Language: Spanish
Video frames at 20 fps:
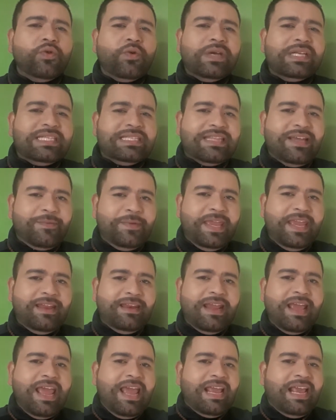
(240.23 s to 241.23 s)
no está
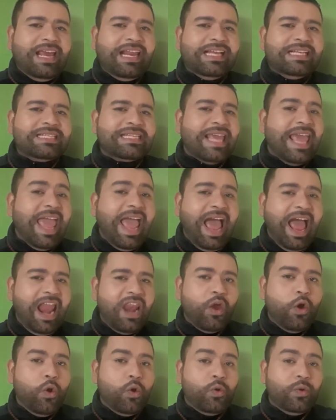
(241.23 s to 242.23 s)
bien, crees que
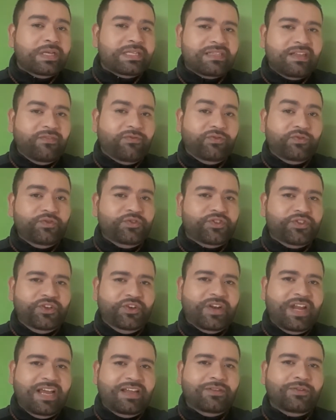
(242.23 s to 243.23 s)
algo no está
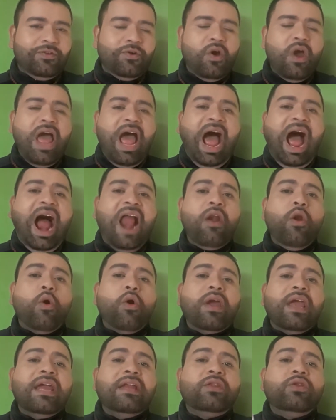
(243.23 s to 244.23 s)
funcionando a
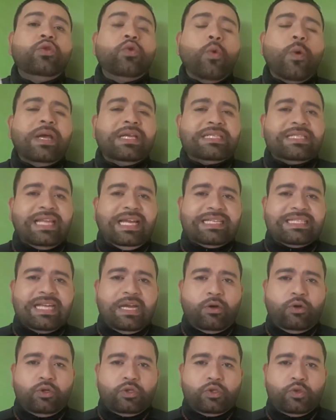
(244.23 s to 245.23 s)
lo que tú estás
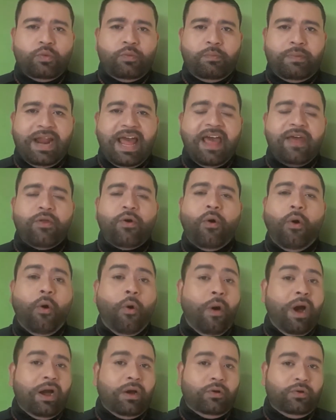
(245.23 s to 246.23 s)
acostumbrado
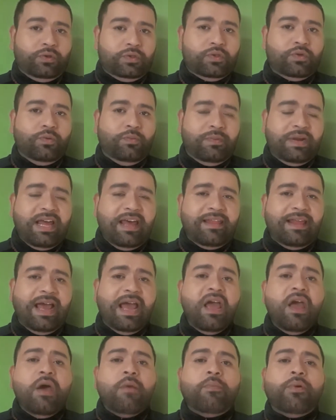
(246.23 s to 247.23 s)
o
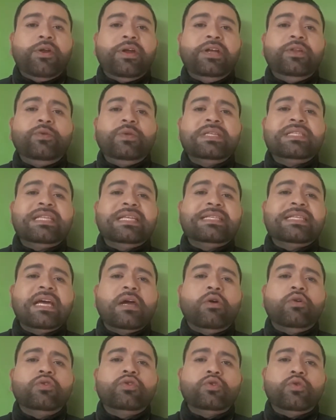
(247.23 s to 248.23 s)
acostumbrada, porque tú estás
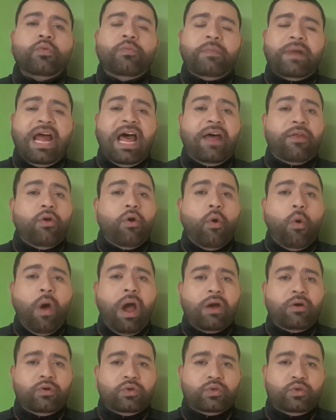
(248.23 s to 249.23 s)
acostumbrado o
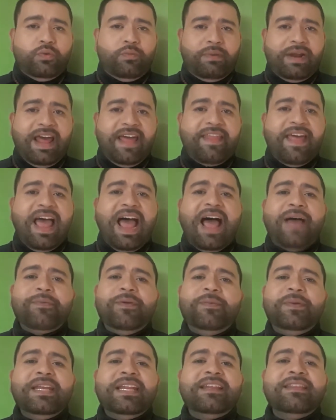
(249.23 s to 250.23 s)
acostumbrada a
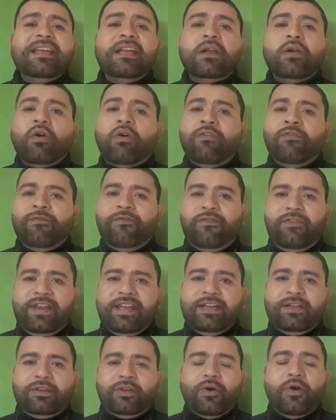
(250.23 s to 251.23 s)
vivir en el
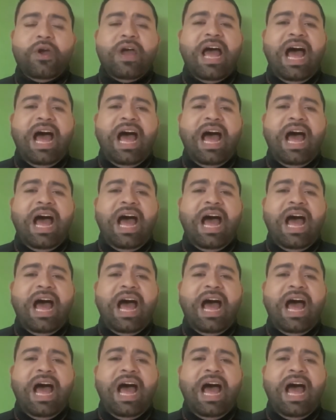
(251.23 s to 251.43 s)
conflicto,